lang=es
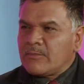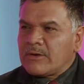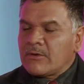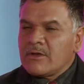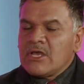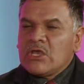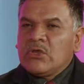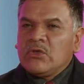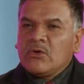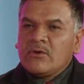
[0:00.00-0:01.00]
Pero
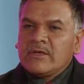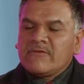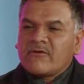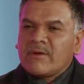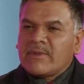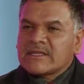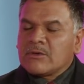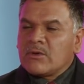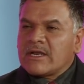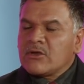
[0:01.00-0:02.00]
yo en forma
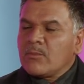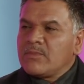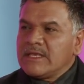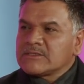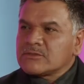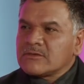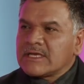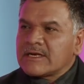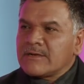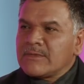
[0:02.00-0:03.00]
particular, yo pienso
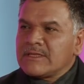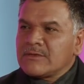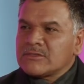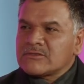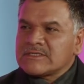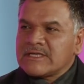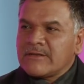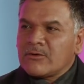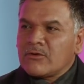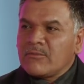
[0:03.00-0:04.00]
que realmente nuestro
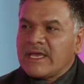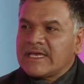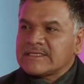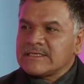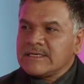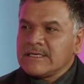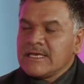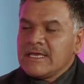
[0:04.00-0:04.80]
cerebro no envejece